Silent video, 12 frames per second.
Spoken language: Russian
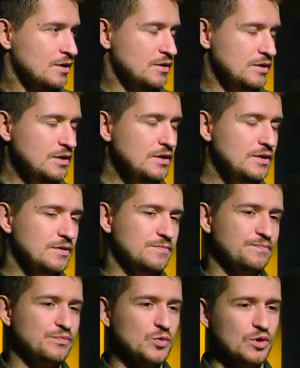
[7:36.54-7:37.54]
И
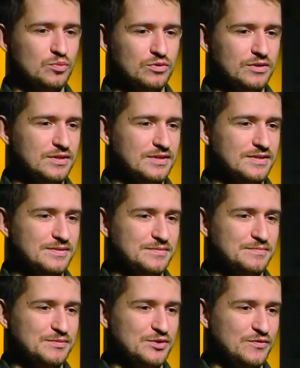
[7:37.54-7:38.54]
как бы это
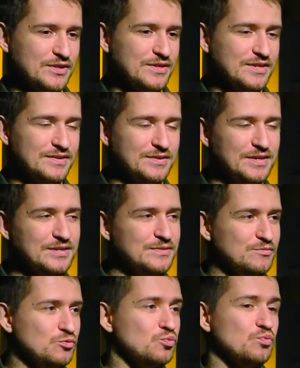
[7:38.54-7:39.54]
говорило о,
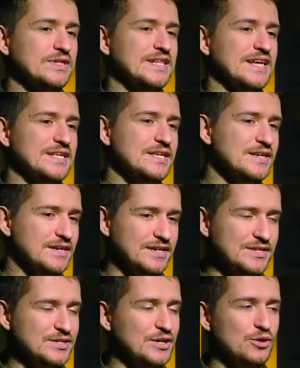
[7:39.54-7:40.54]
ну, для них о
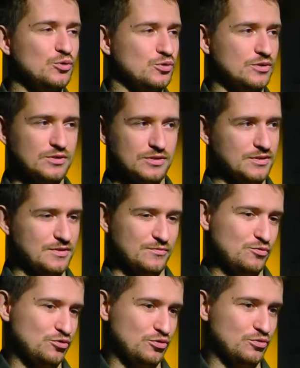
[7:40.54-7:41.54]
несерьезности
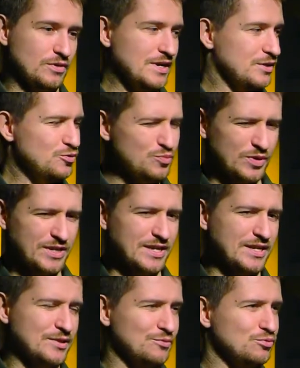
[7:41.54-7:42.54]
того, что, а, ну,
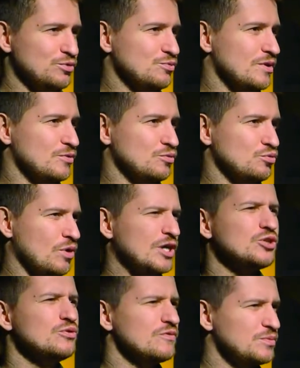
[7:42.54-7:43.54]
понятно, ушу какую-то, а
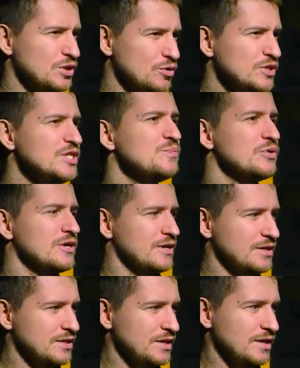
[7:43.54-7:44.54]
что это вообще такое, типа
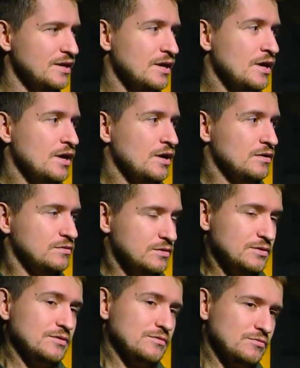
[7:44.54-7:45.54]
карате? Я
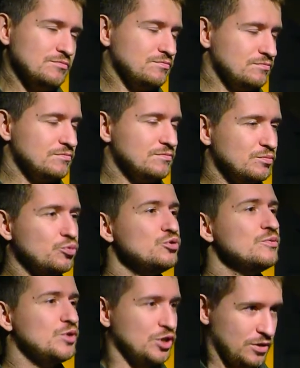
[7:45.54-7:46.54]
говорю, ну,
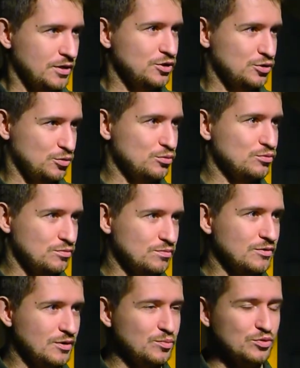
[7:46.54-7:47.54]
будем считать, что
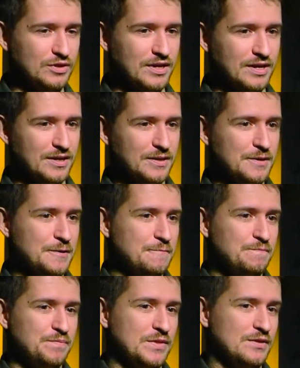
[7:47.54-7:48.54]
как бы да.
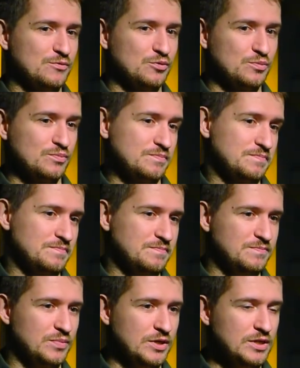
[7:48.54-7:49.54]
Ну, вот.
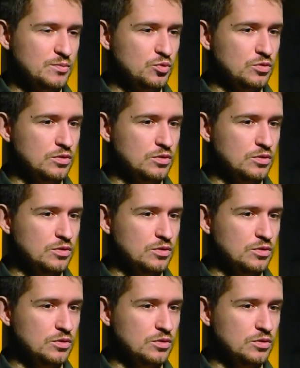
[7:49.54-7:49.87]
Поэтому,